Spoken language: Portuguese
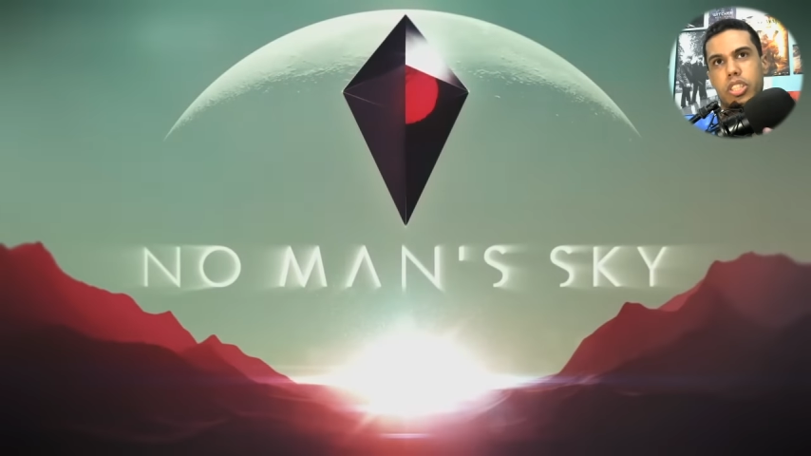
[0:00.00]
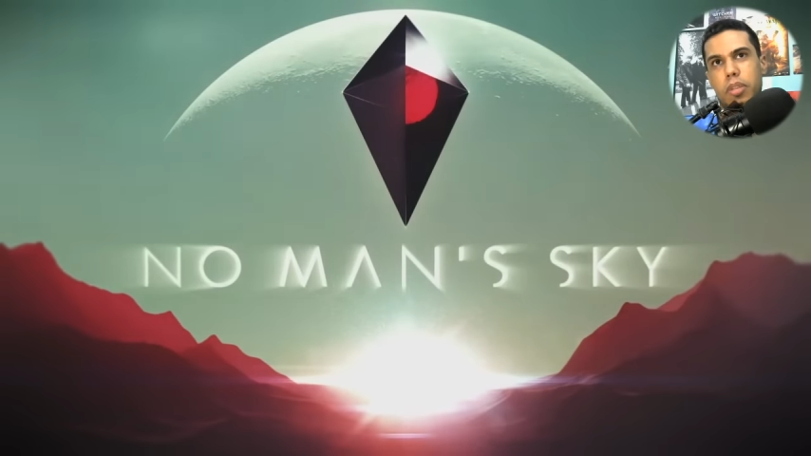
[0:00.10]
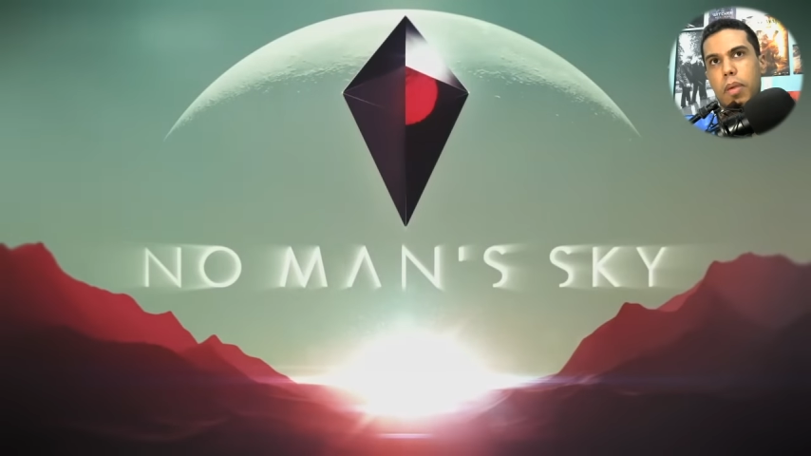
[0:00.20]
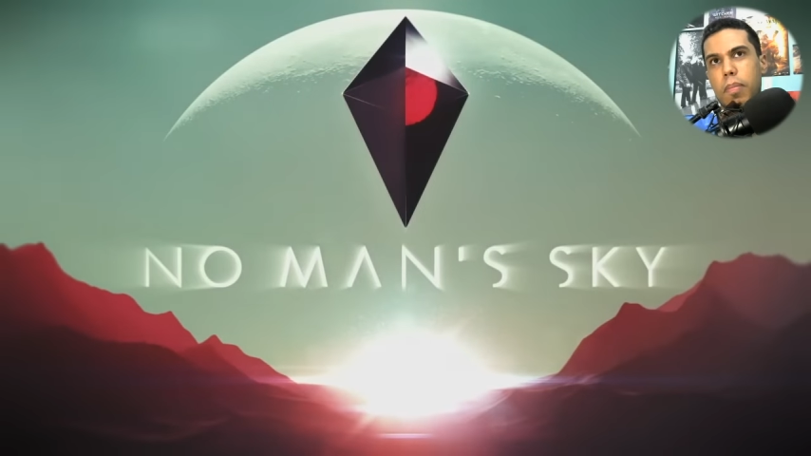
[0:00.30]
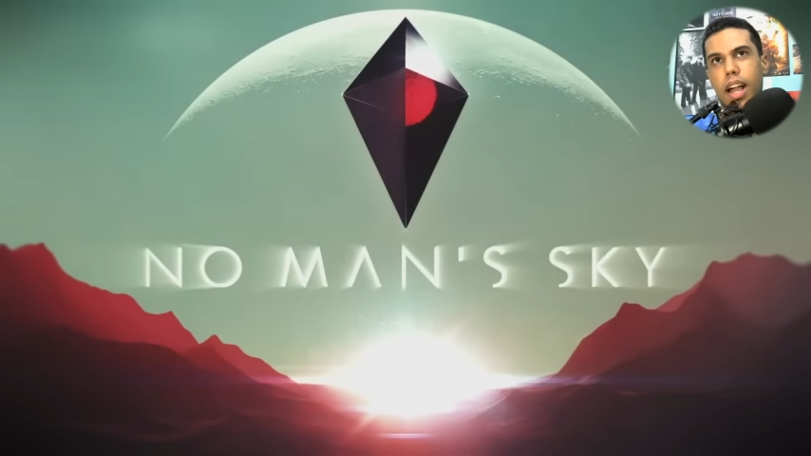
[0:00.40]

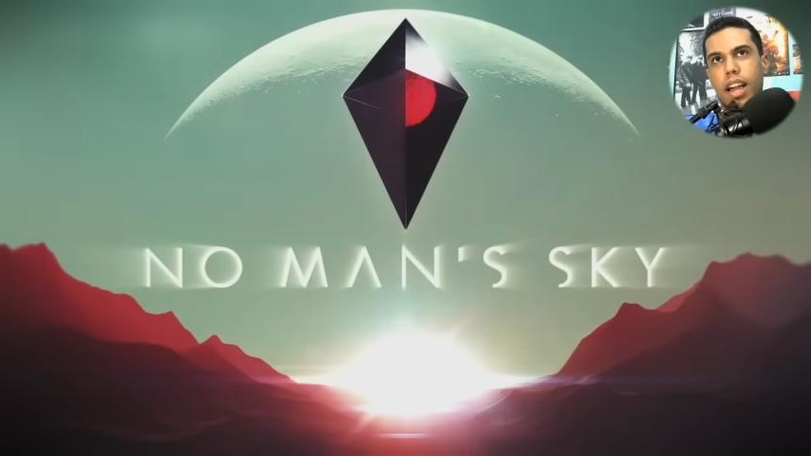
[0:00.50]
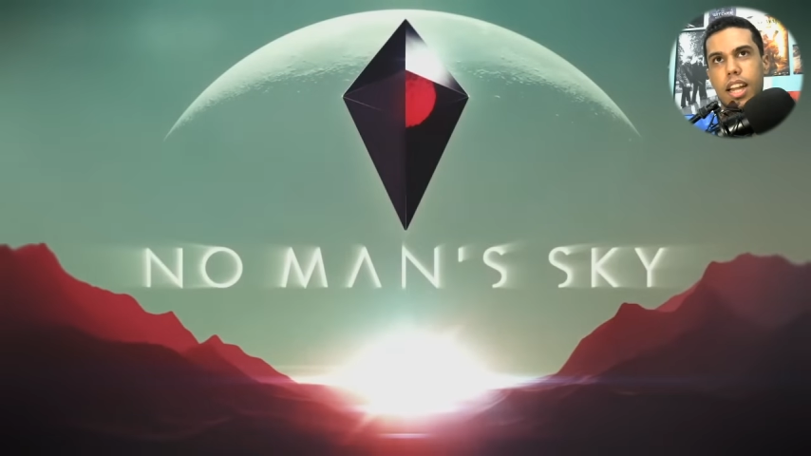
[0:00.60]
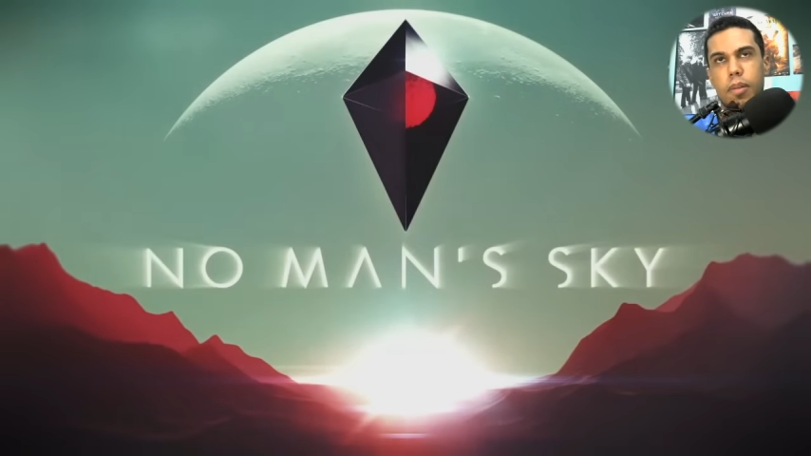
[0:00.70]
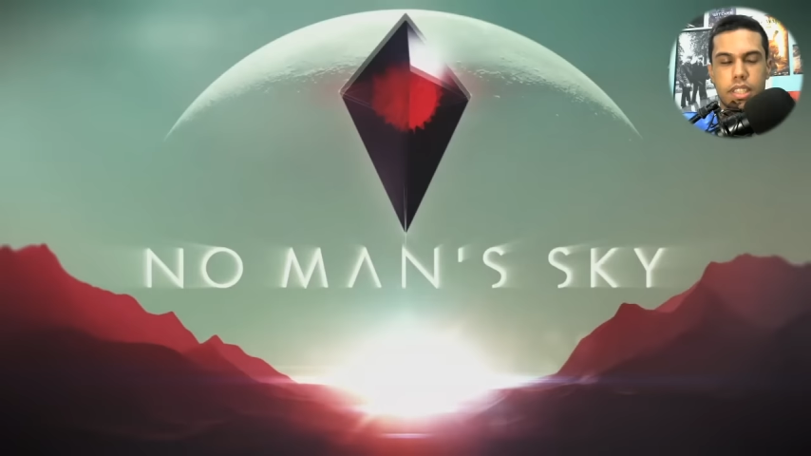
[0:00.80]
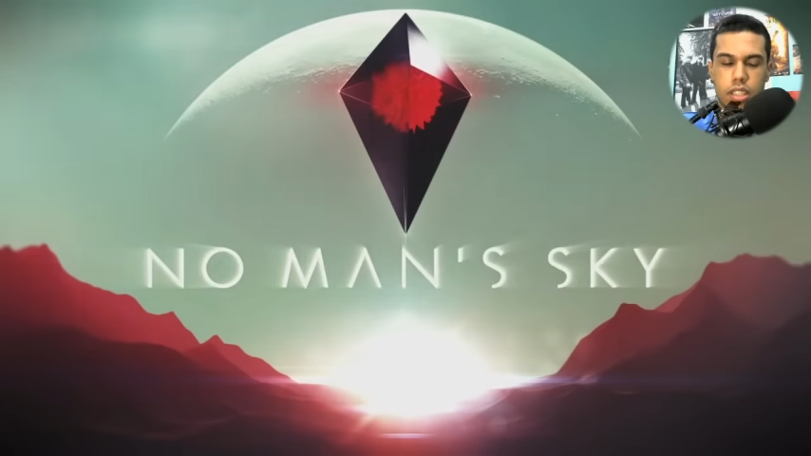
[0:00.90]
Achei bem
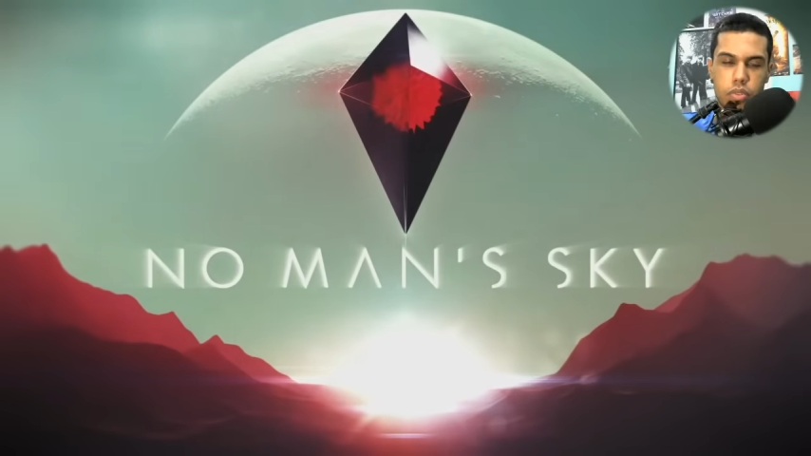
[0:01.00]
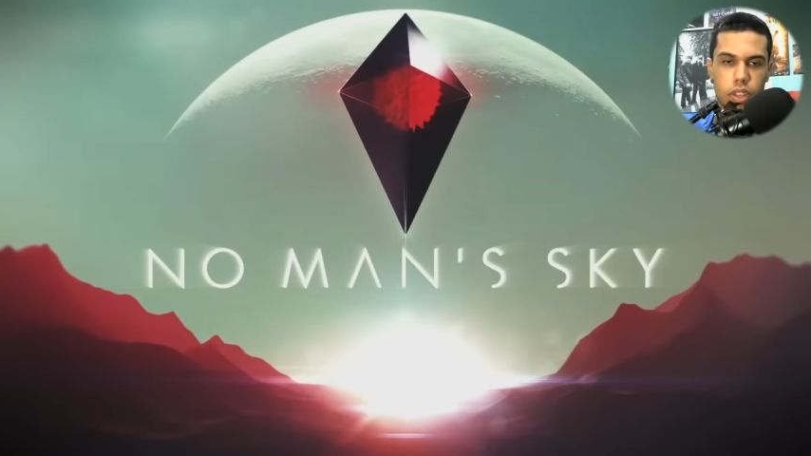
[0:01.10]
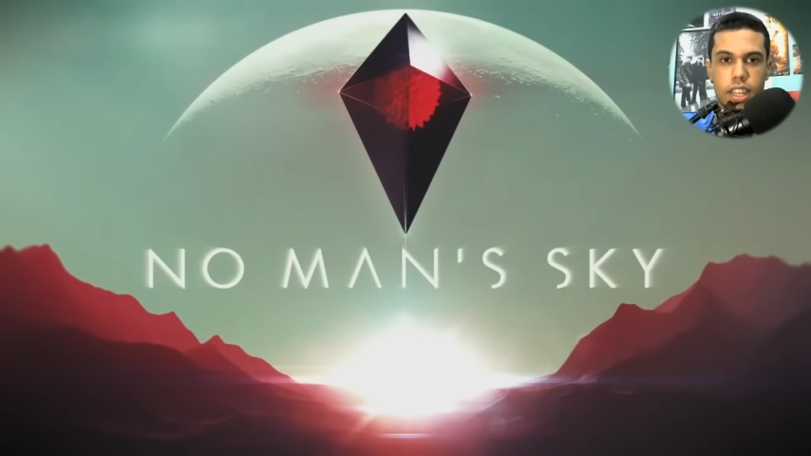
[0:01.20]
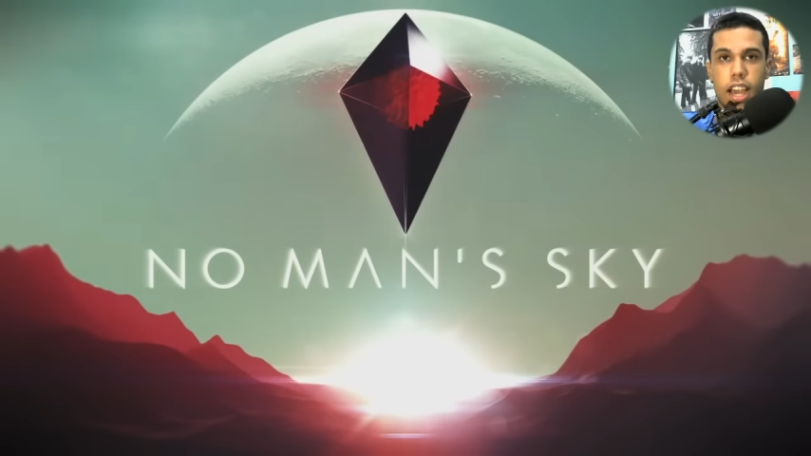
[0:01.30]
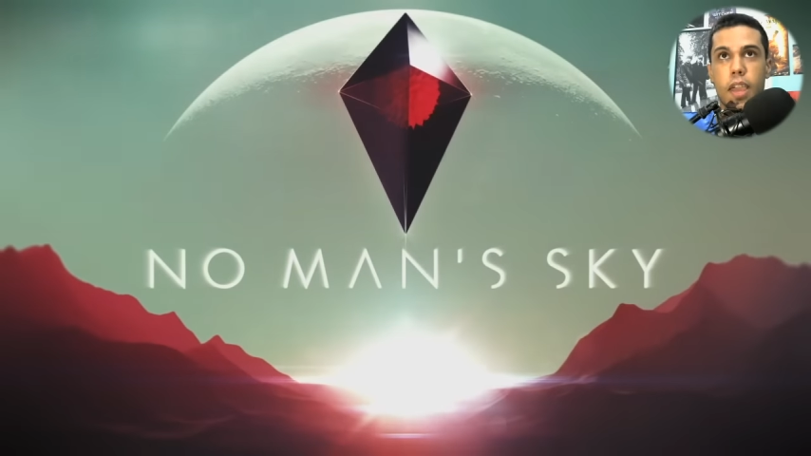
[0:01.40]
bacana, mas
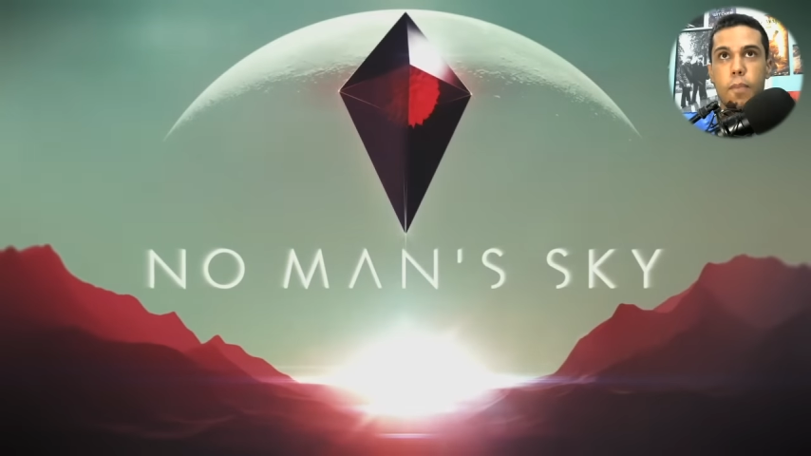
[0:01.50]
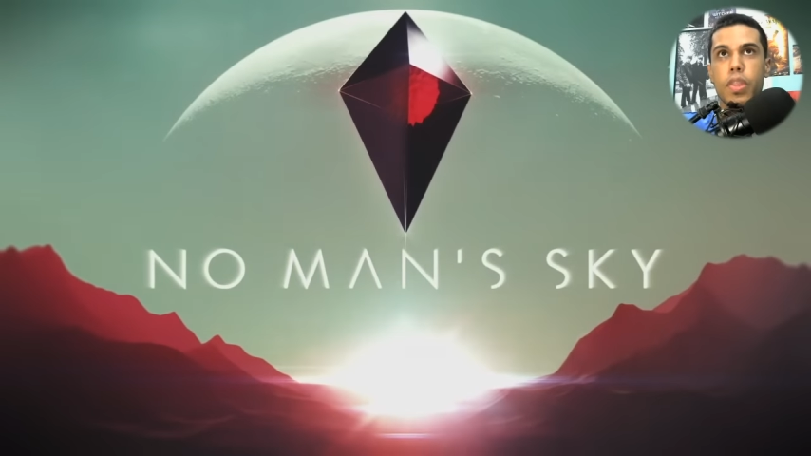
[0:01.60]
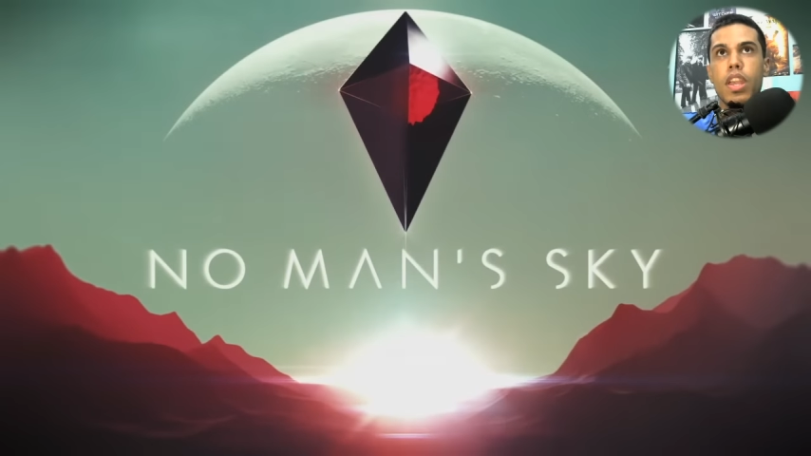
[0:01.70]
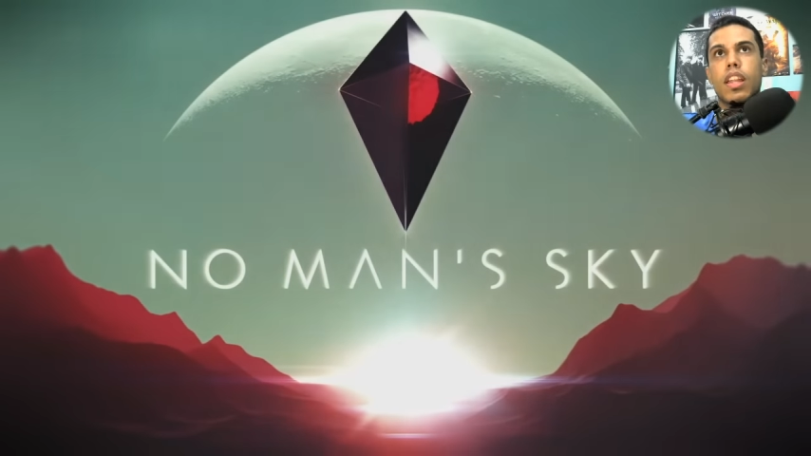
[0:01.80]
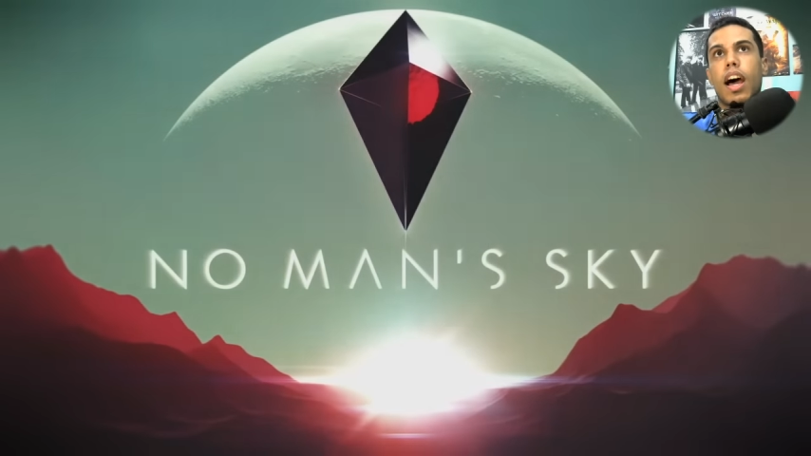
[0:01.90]
enfim, tá aí,
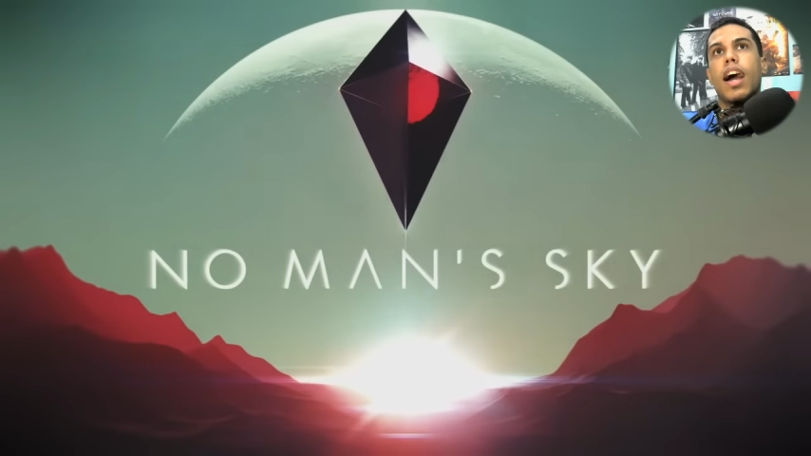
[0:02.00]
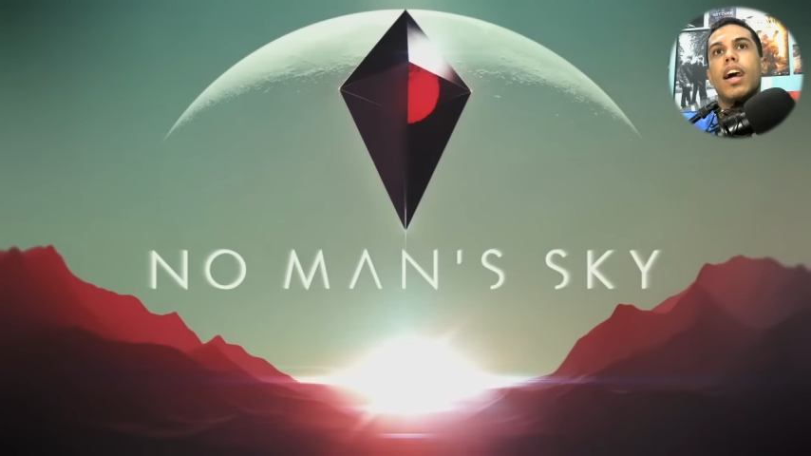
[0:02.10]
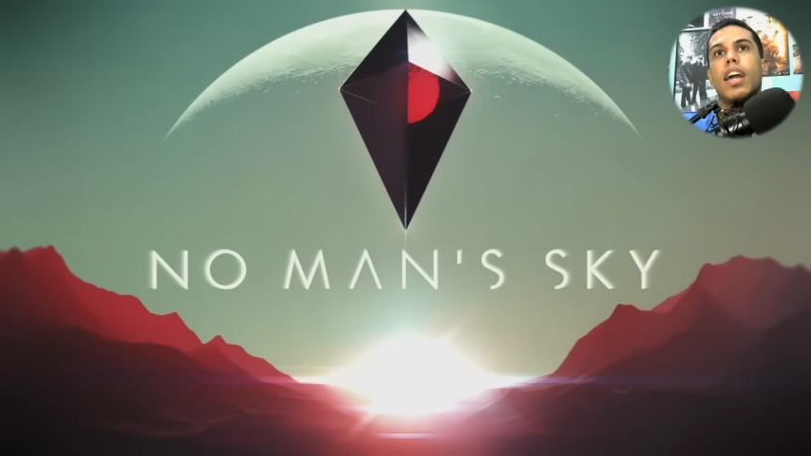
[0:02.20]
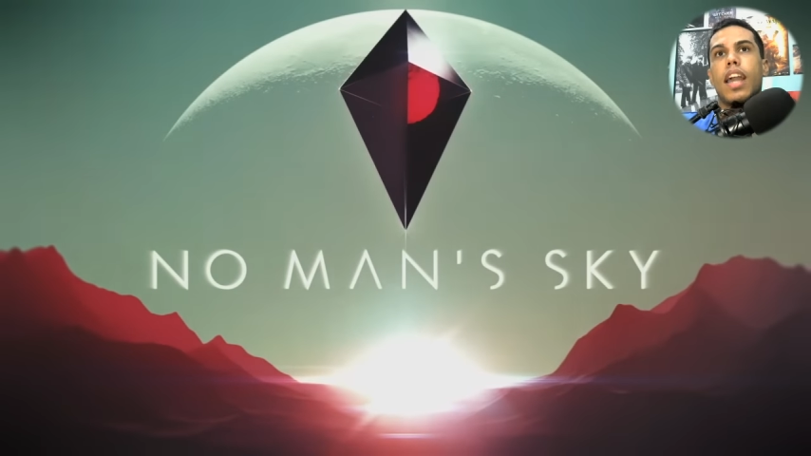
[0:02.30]
tá?